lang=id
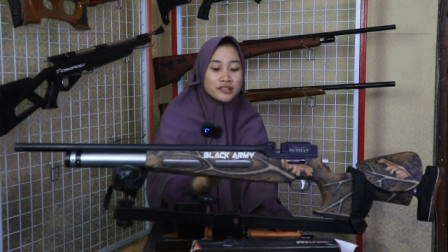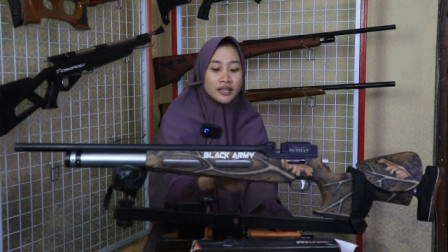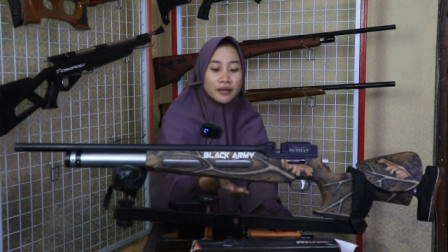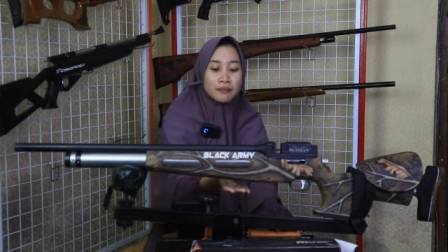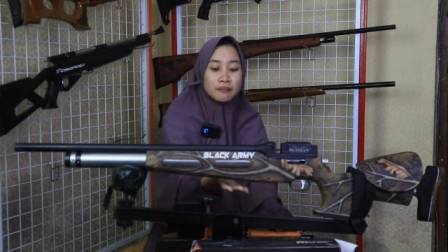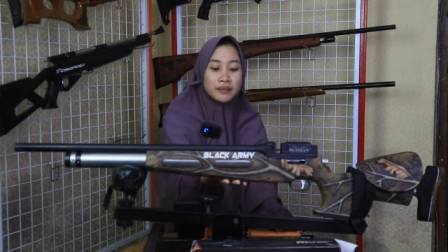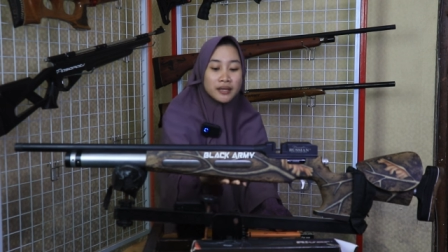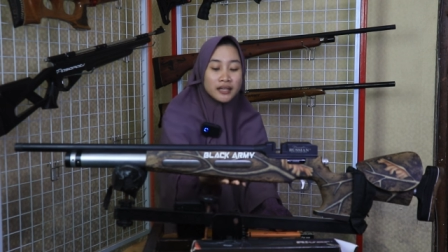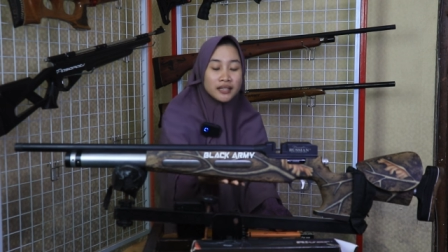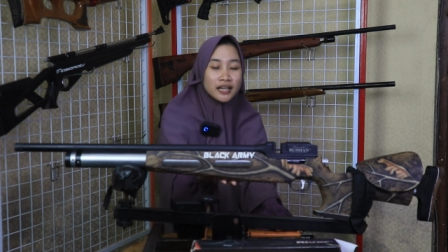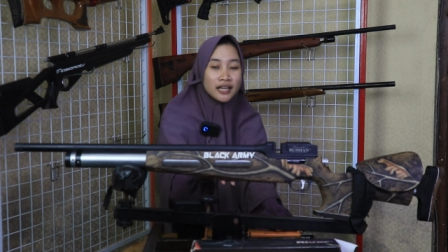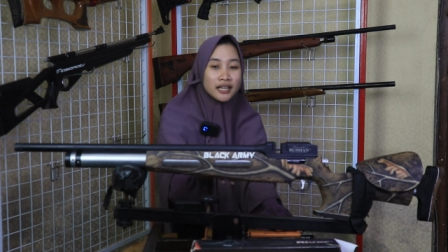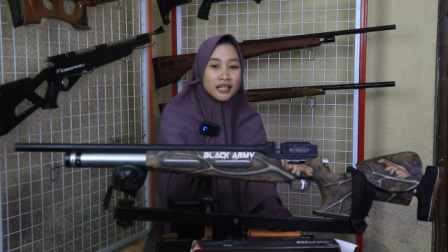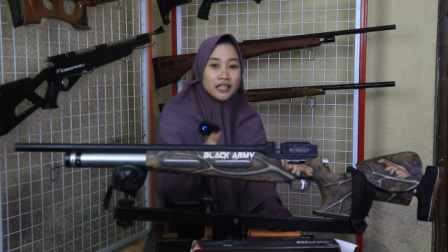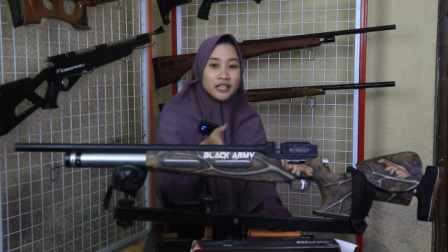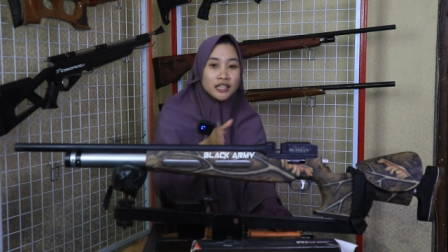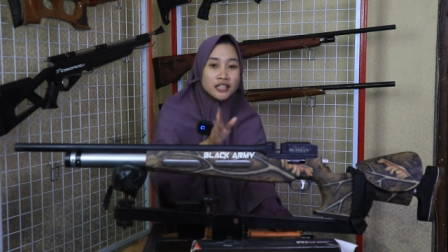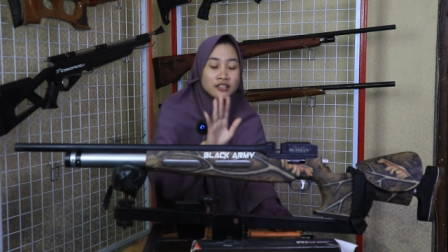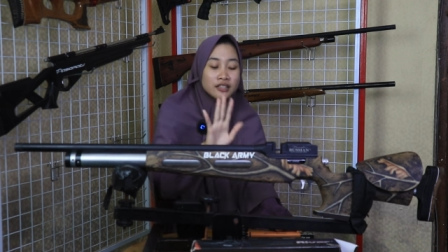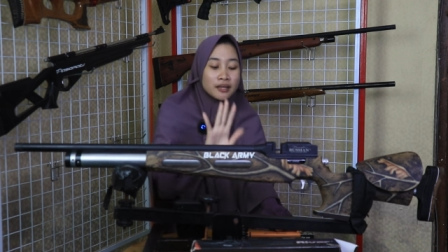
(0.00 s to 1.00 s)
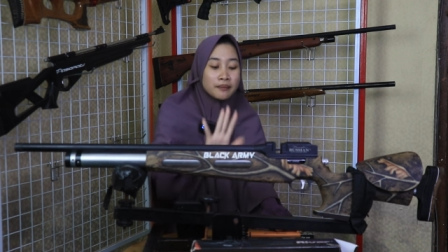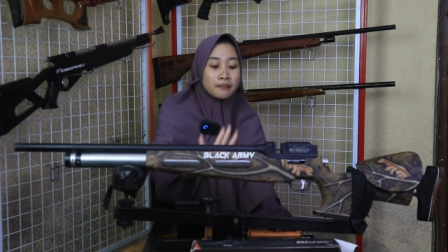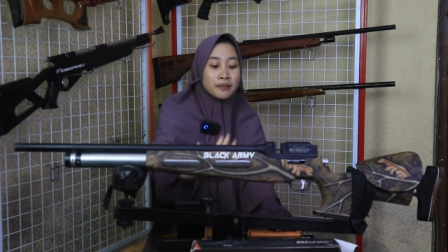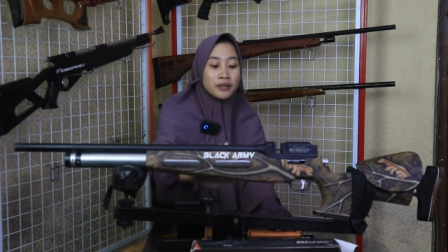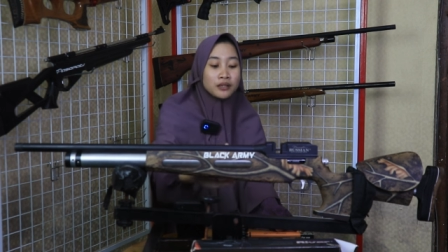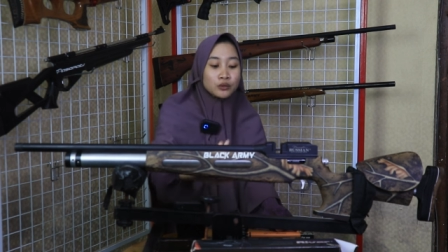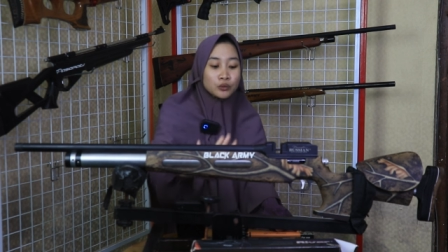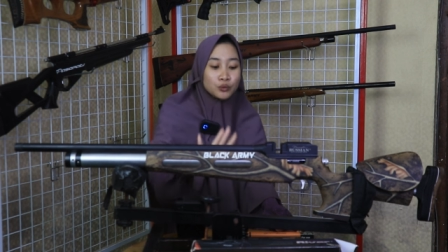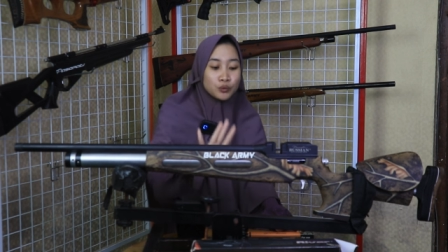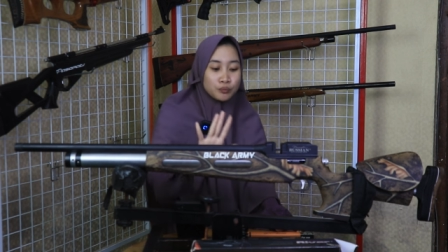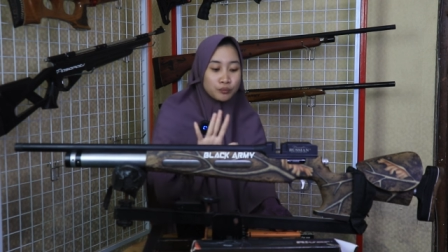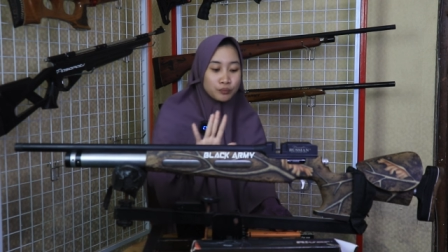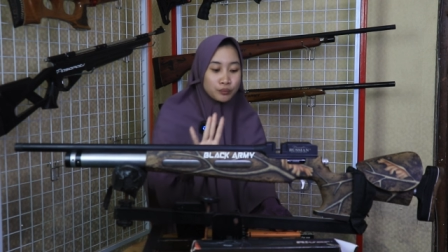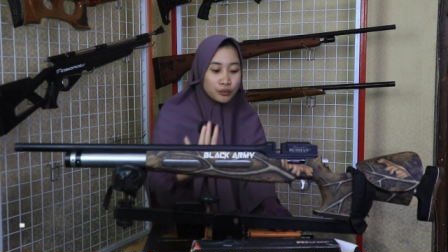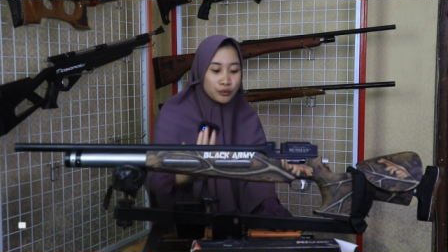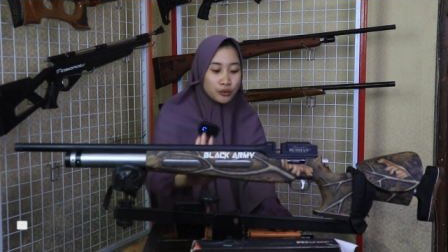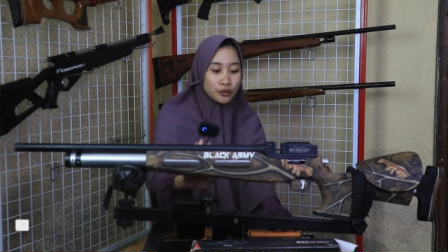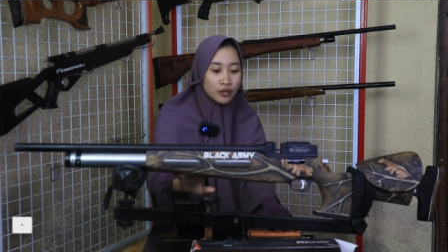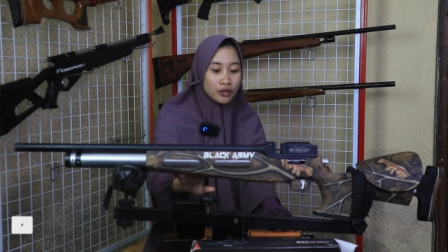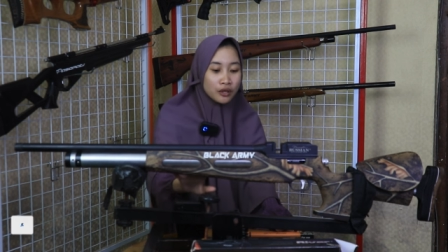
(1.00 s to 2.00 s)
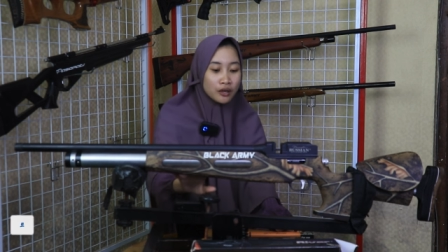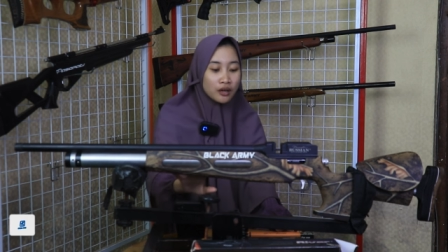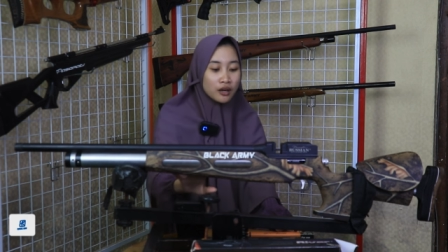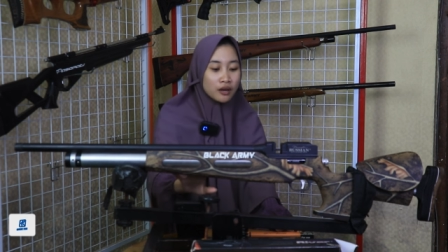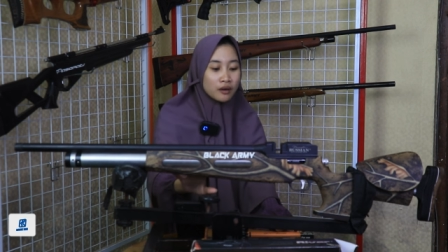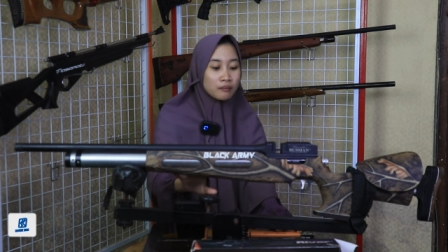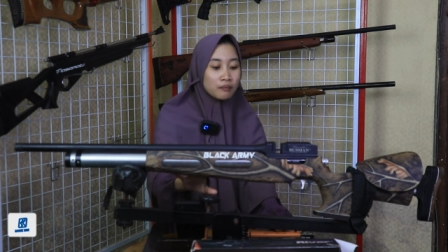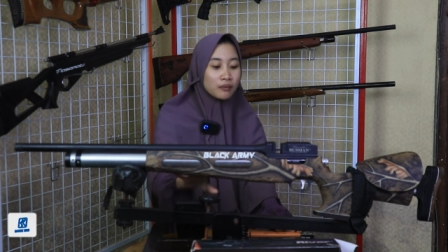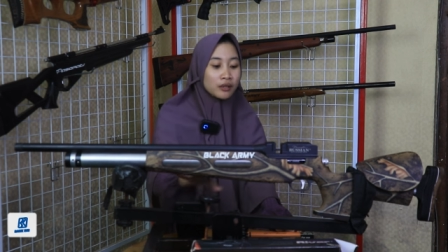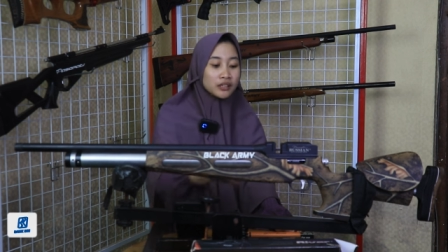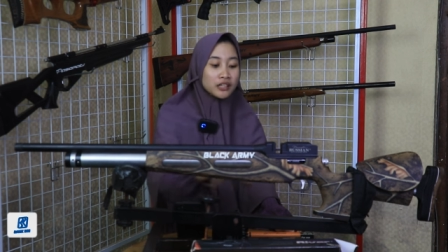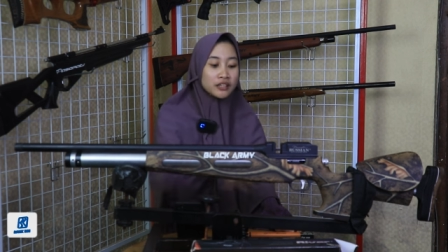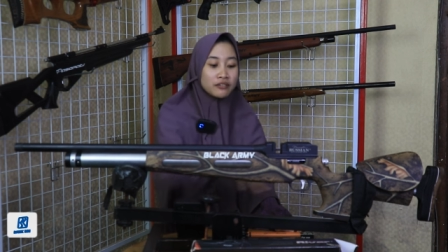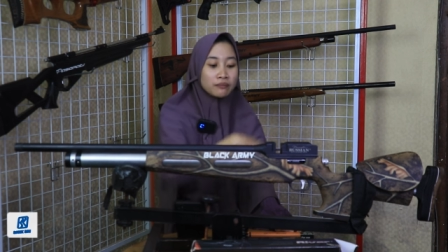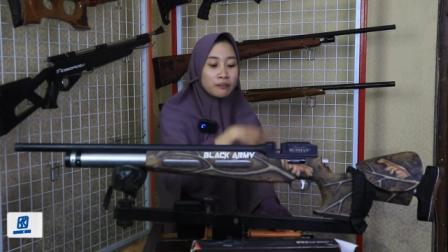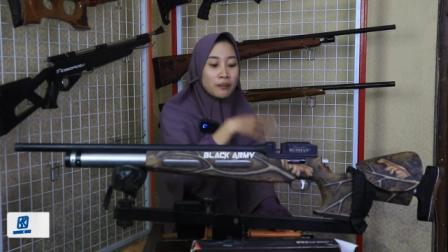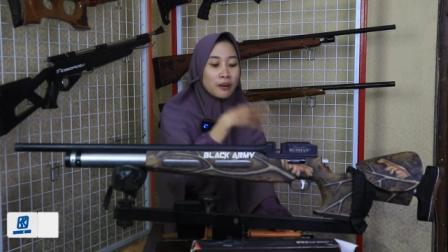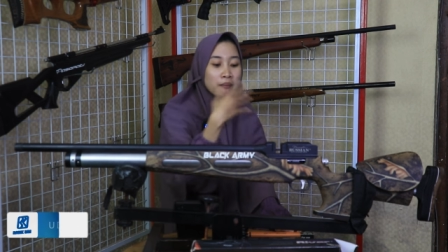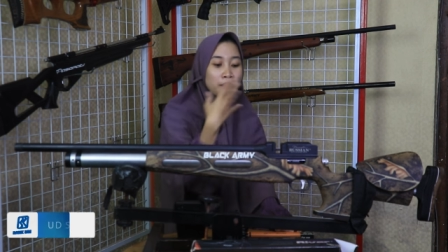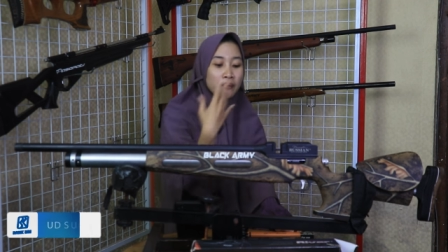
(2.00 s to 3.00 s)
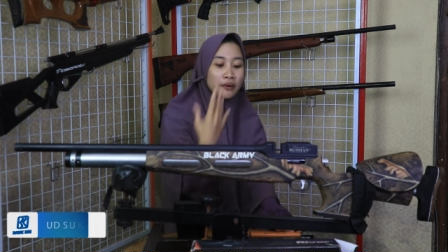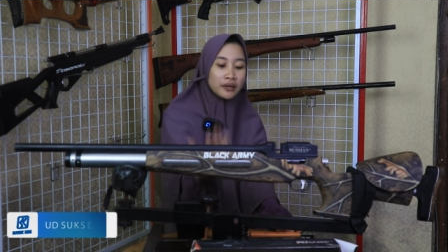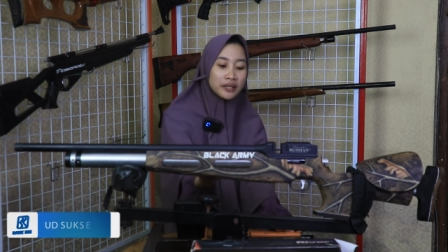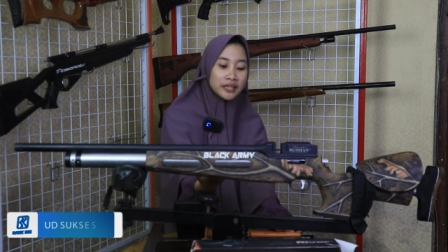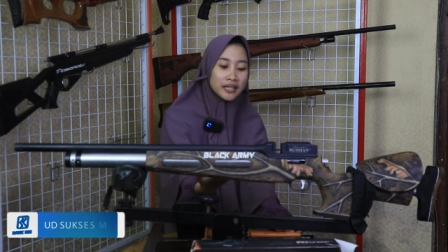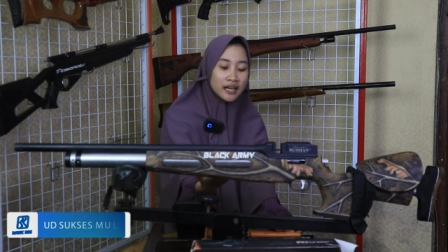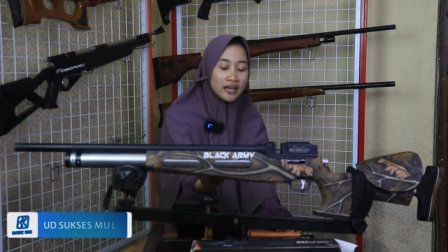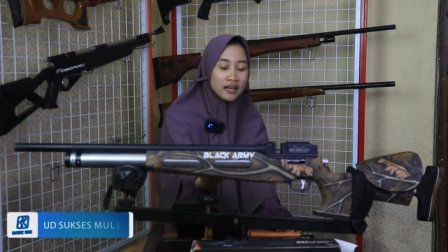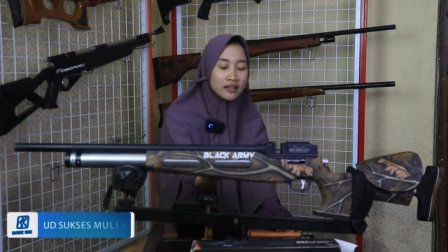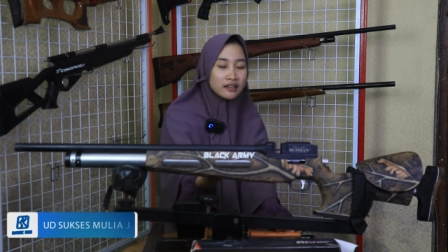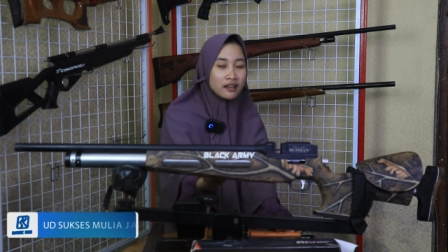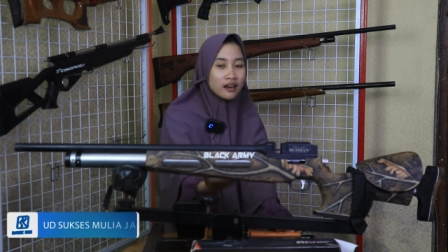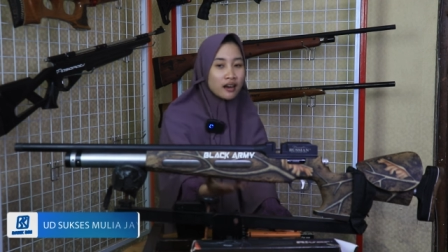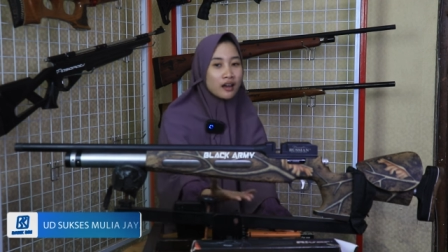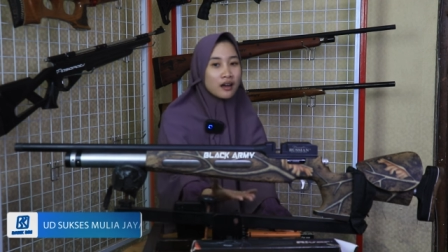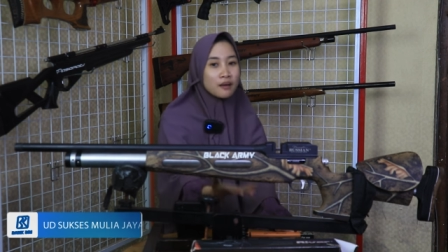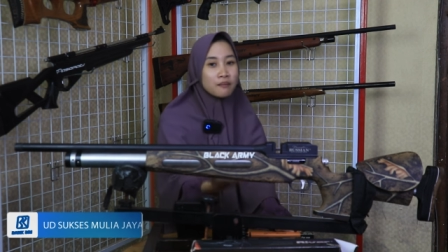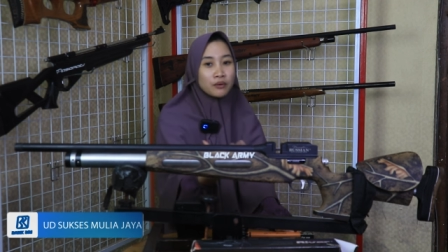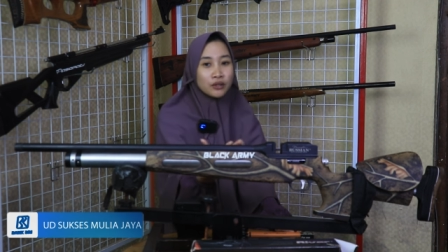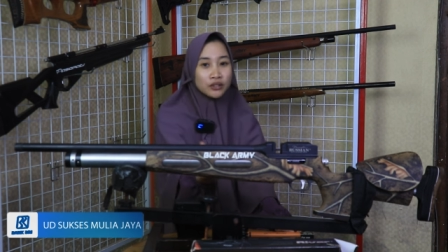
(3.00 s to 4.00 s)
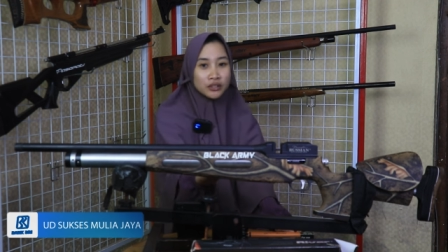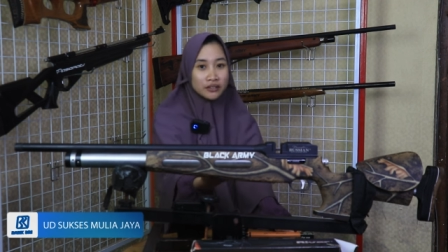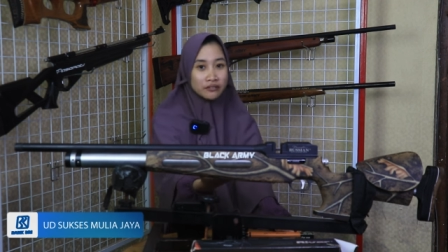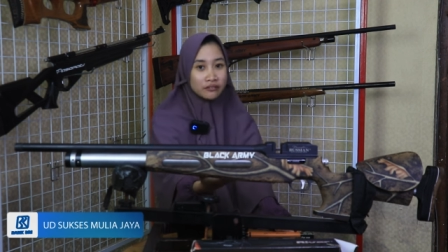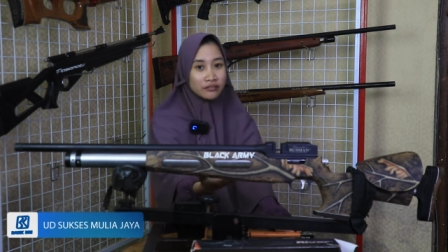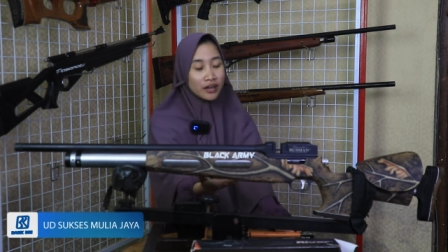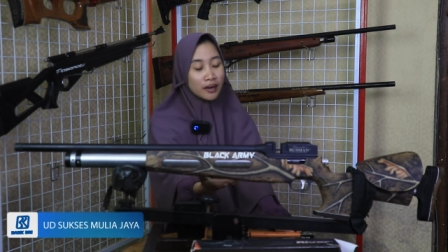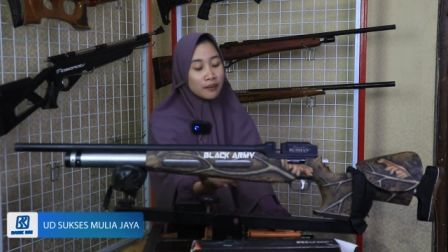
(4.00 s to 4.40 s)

chambernya ini chamber tumpuk, motif popornya adalah motif